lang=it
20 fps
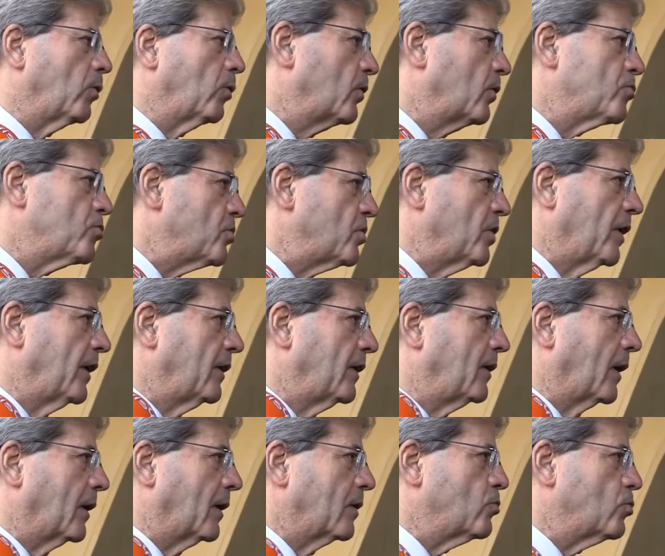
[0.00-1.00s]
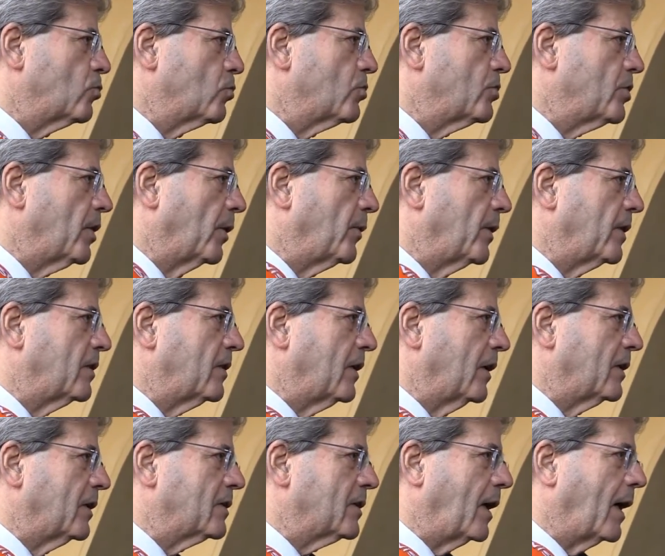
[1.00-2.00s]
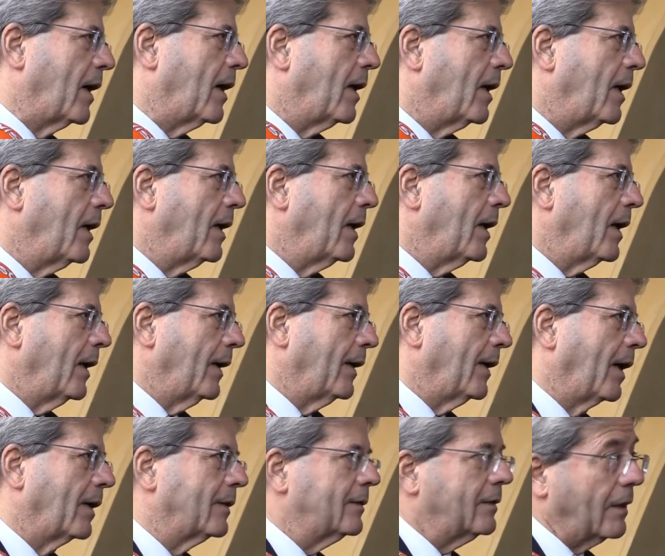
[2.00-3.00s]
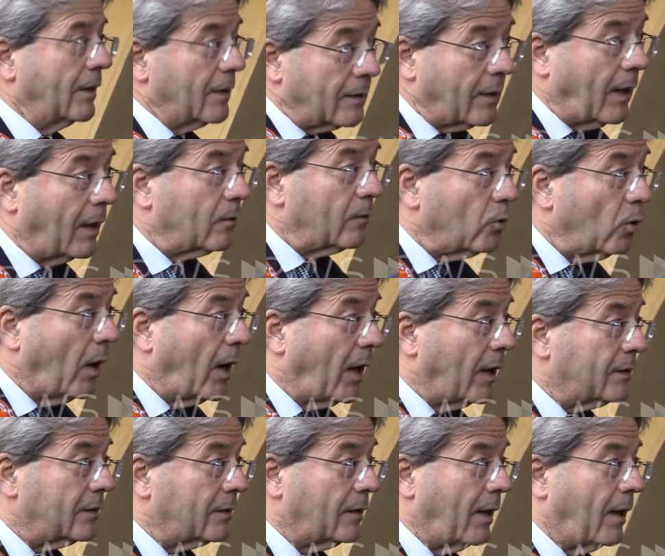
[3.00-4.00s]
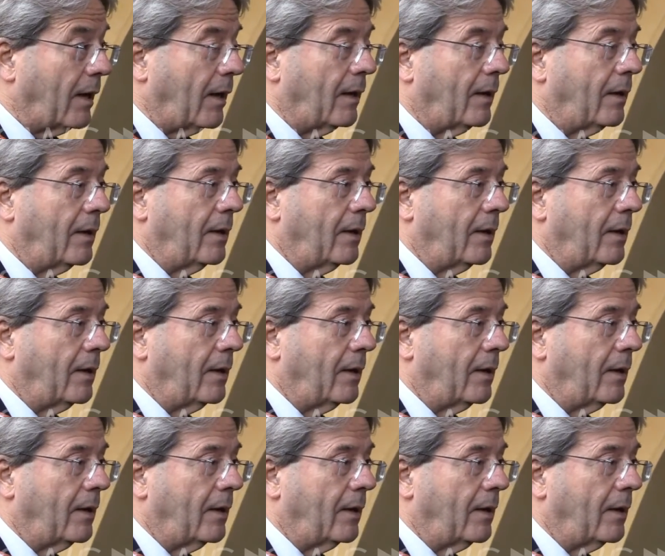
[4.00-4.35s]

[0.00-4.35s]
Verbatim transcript: riuscirete a raggiungere un'intesa era altrettanto alta